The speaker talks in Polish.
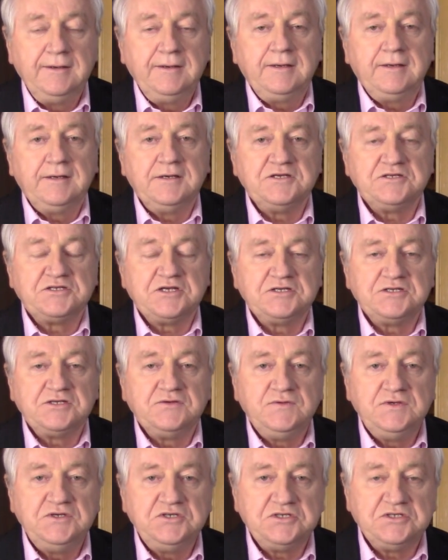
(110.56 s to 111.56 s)
E,
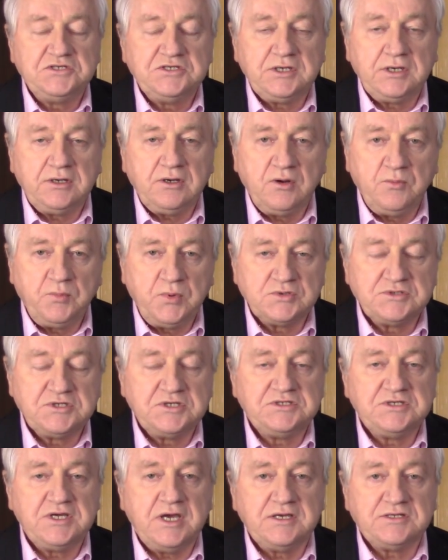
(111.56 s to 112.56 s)
rzeczywiście
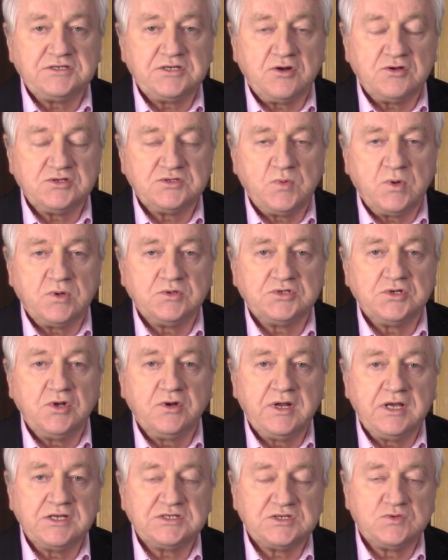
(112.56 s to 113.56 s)
opozycja jest
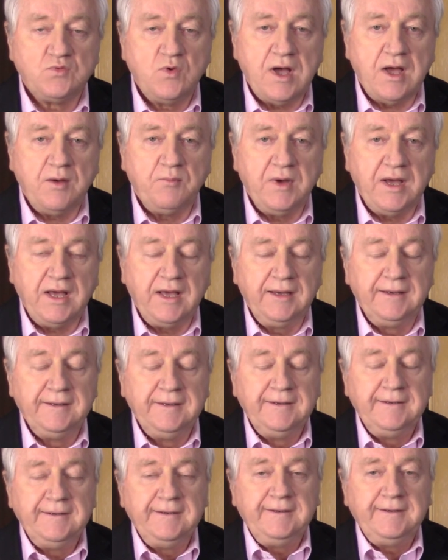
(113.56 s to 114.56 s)
rozproszona, słaba,
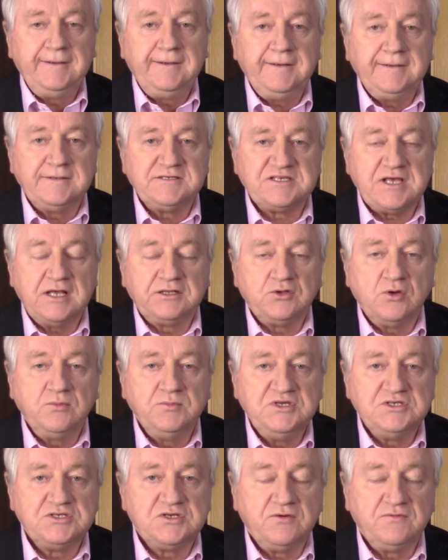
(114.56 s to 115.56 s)
e,
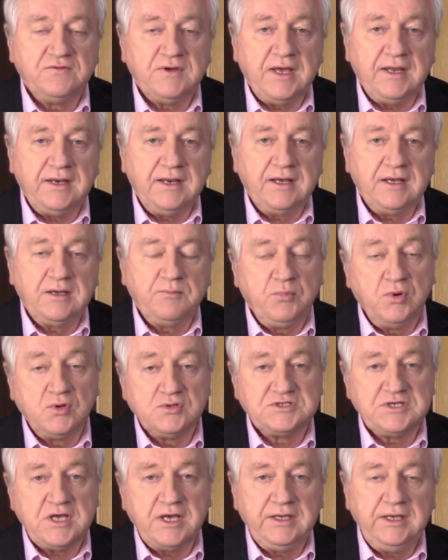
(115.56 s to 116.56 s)
zatomizowana,
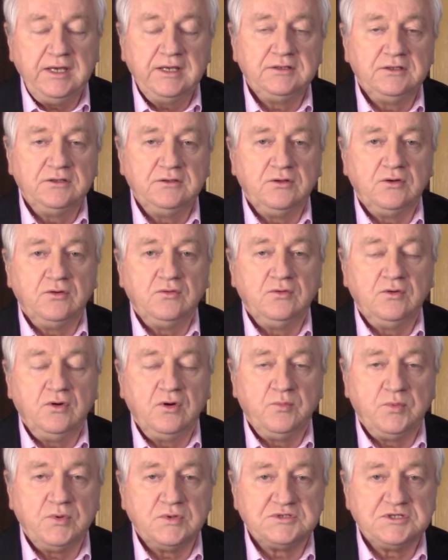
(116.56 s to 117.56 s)
poza jedną
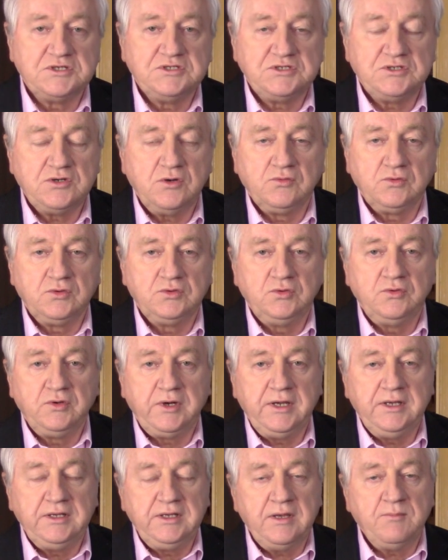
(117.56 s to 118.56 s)
opozycją,
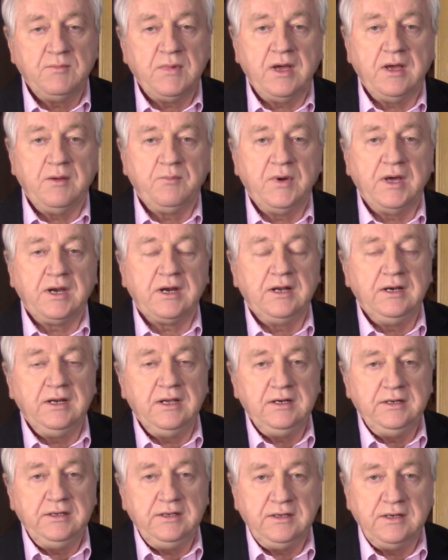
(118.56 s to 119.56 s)
której nie ma
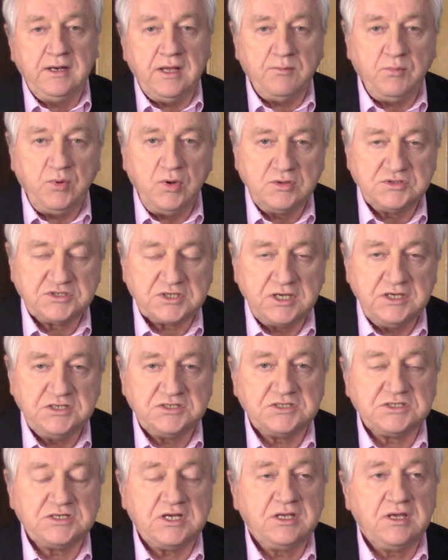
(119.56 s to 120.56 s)
paraleli na polskiej
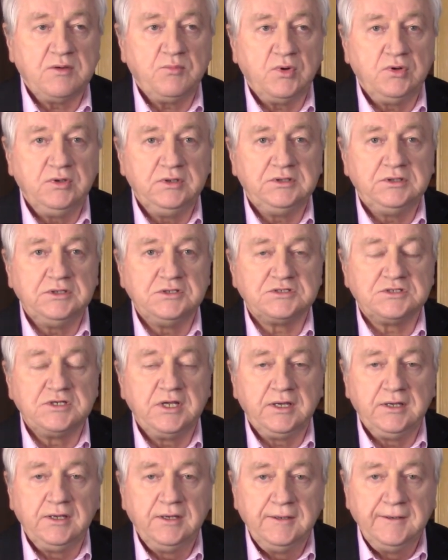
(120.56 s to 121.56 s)
scenie
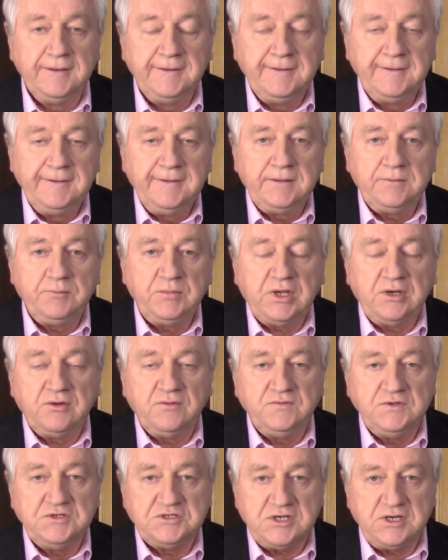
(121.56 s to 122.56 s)
politycznej,
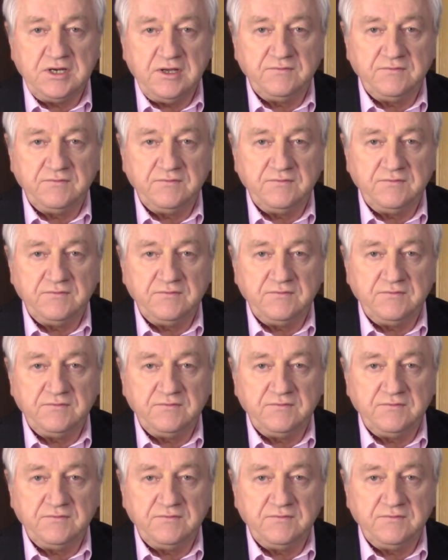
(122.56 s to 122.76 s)
Mianowicie na